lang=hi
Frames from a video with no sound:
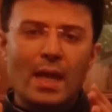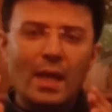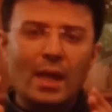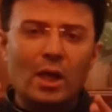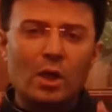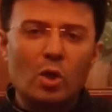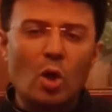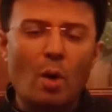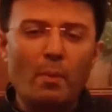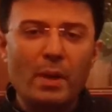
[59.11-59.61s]

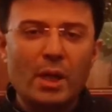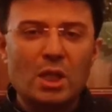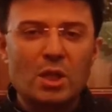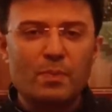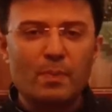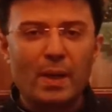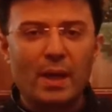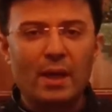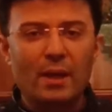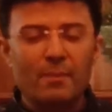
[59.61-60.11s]

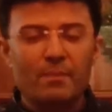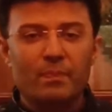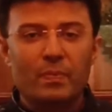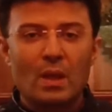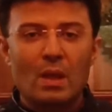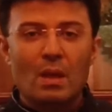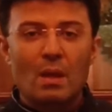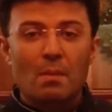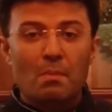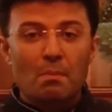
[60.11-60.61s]
इकोनॉमिक्स में
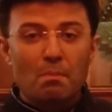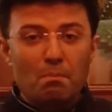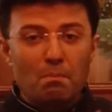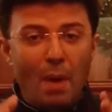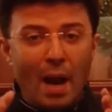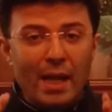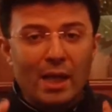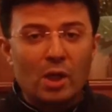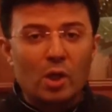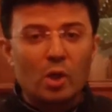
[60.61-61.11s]

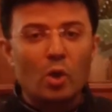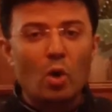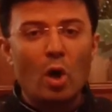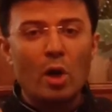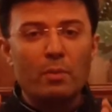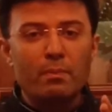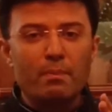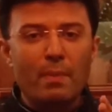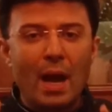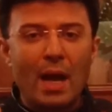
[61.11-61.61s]
माइक्रो
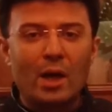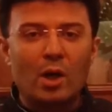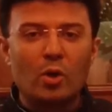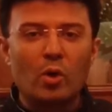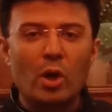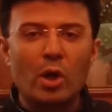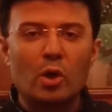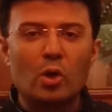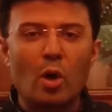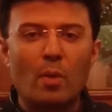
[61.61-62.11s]
और
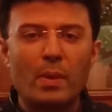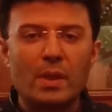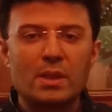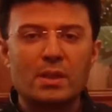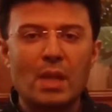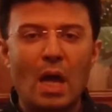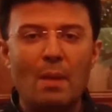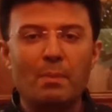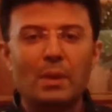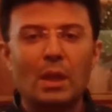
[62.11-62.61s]
मैक्रो
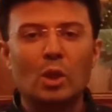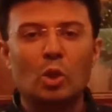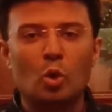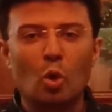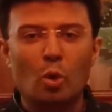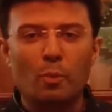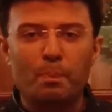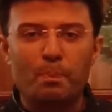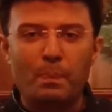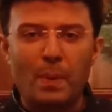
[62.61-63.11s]
इकोनॉमिक्स नाम के
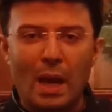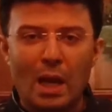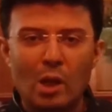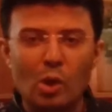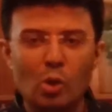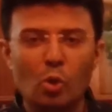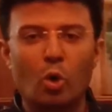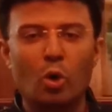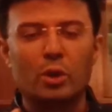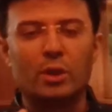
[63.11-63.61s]
दो
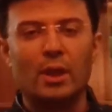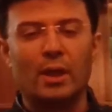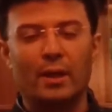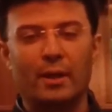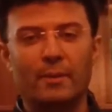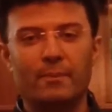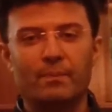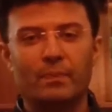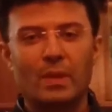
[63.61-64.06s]
पहलू होते हैं